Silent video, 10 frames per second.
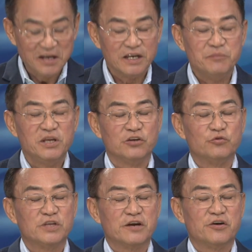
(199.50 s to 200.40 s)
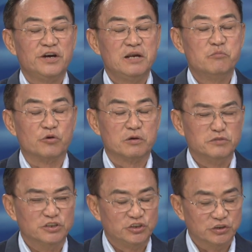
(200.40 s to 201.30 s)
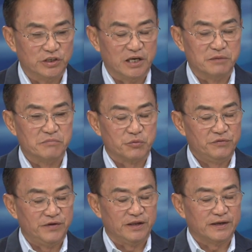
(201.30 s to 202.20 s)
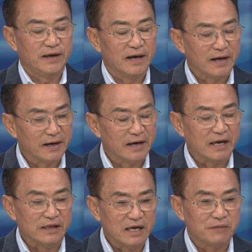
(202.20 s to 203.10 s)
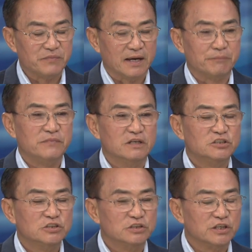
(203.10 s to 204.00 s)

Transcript: đến bây giờ chúng ta nói đến một trong những sự kiện mà quý vị thấy hàng ngày nham nhảm những sự